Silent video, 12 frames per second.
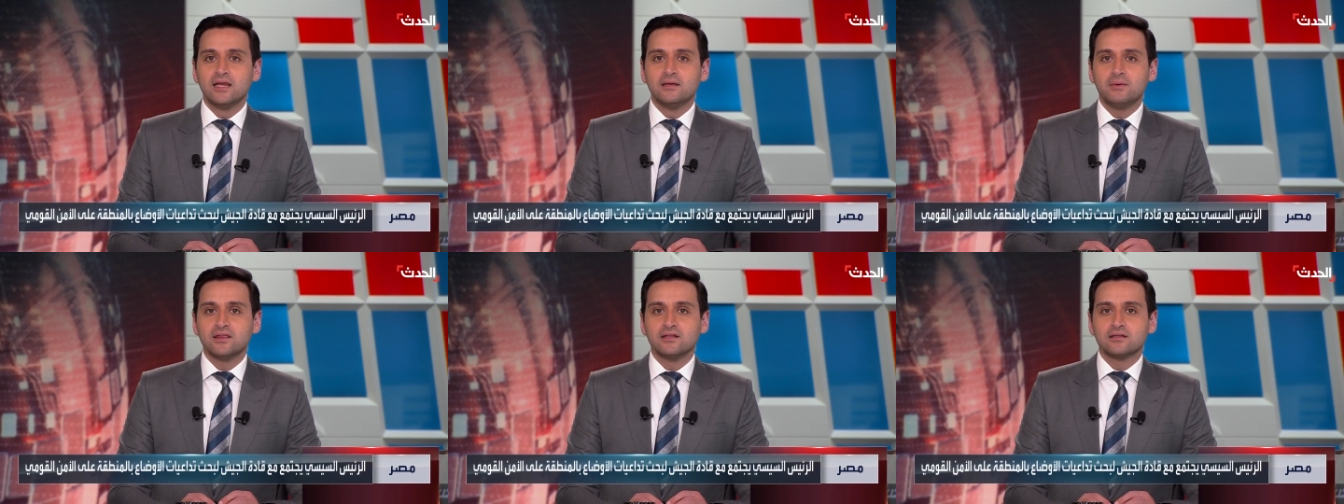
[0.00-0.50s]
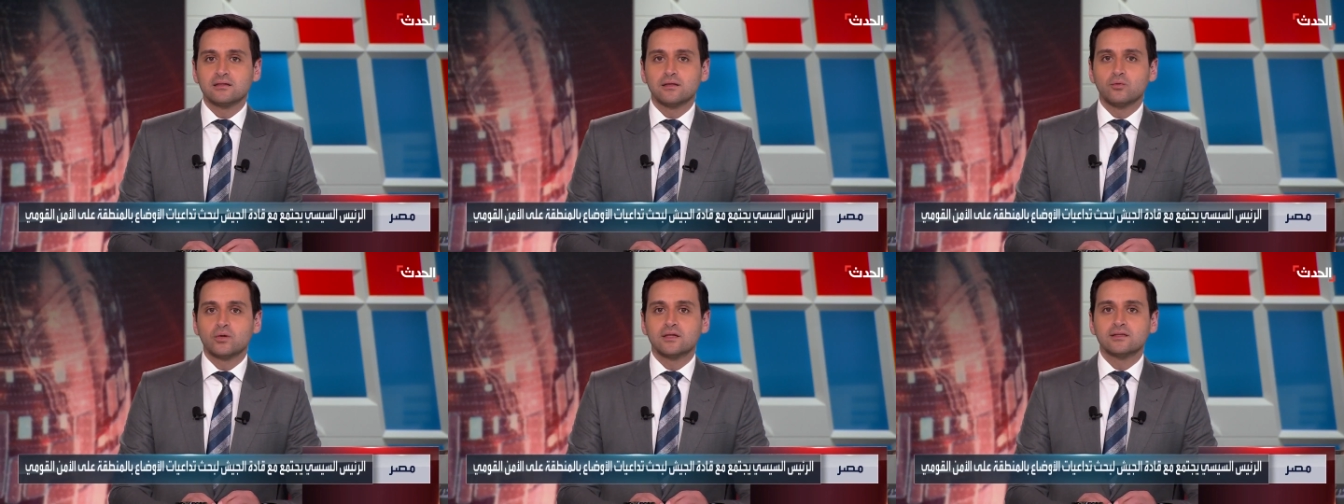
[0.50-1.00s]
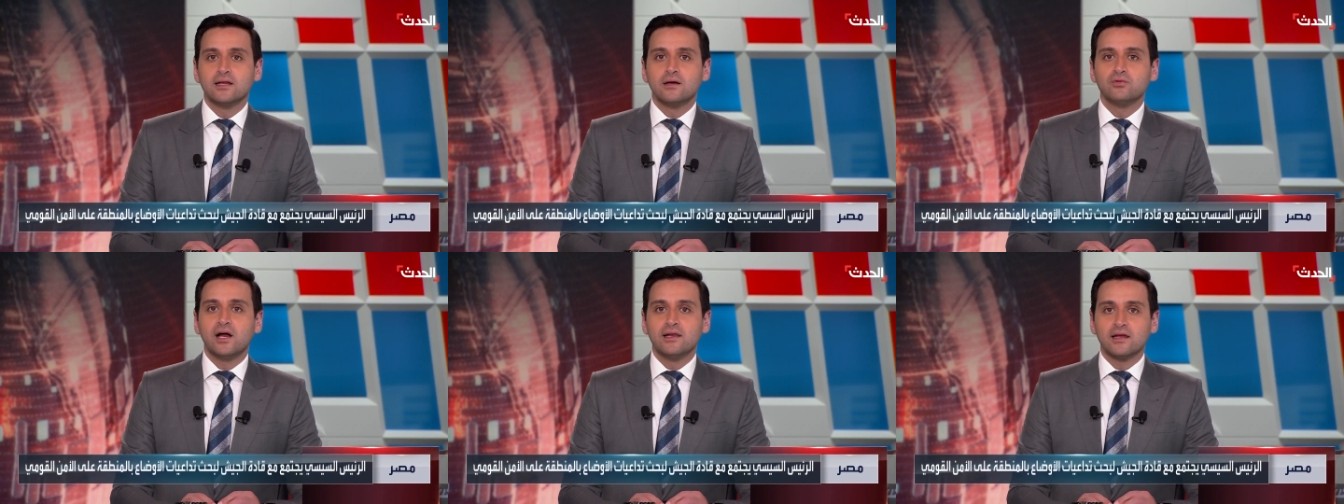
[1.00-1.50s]
لبحث تطورات
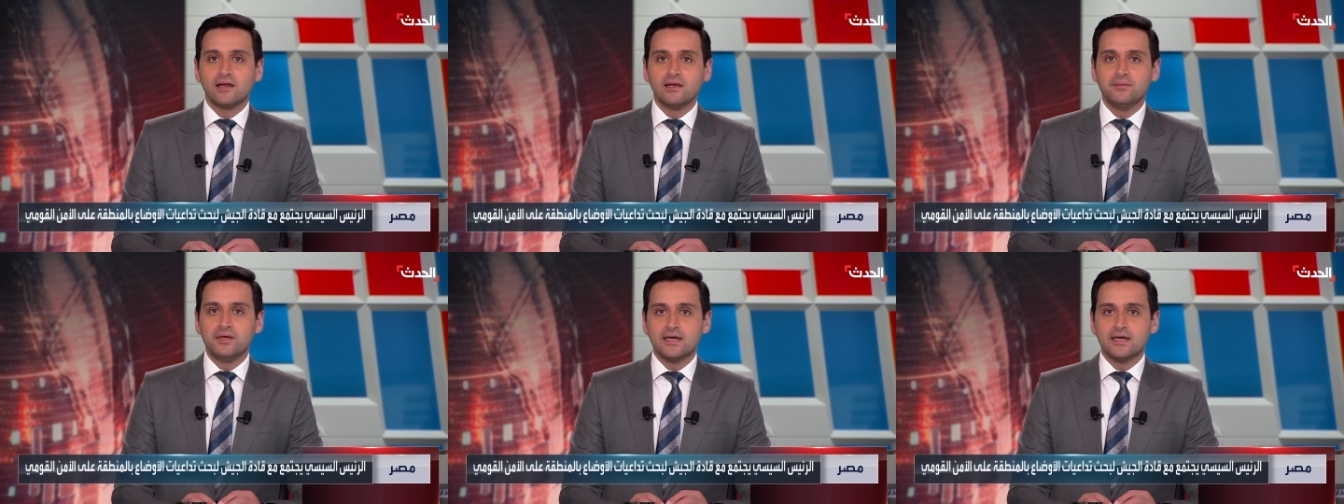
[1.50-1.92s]
الأوضاع الإقليمية